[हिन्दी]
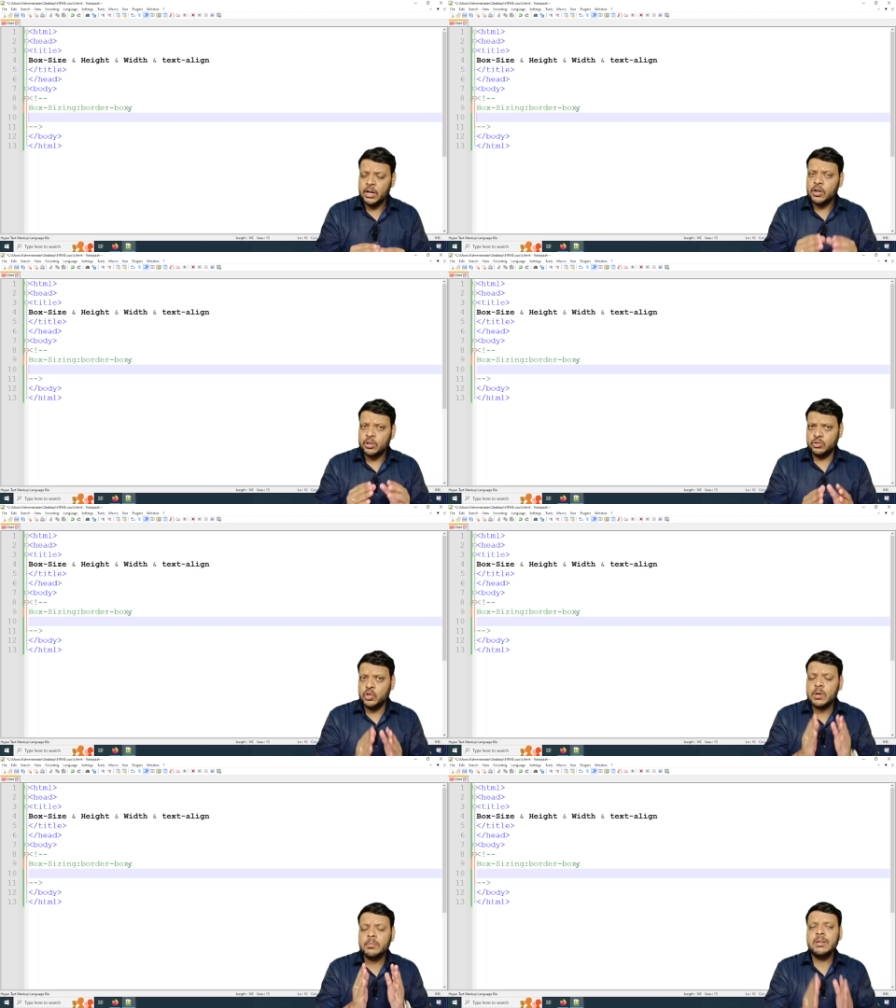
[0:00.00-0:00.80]
तो
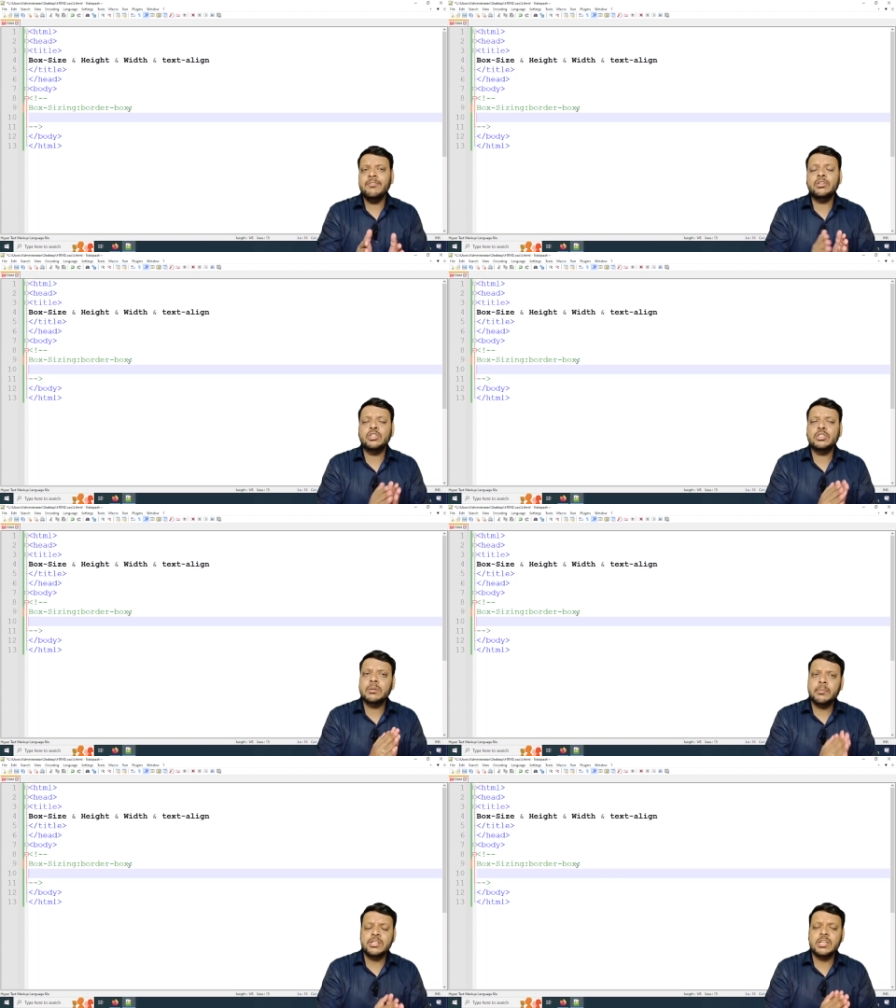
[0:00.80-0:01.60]
जो हमने विथ उसमें
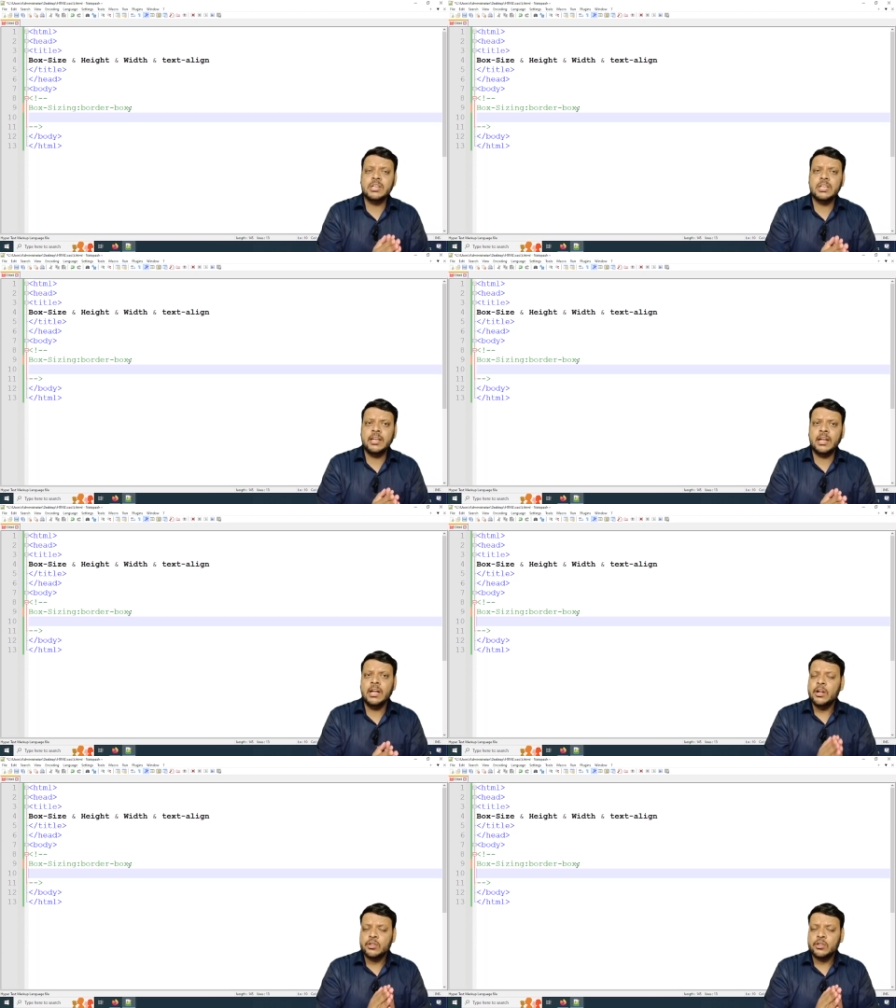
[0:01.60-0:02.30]
मेंशन की है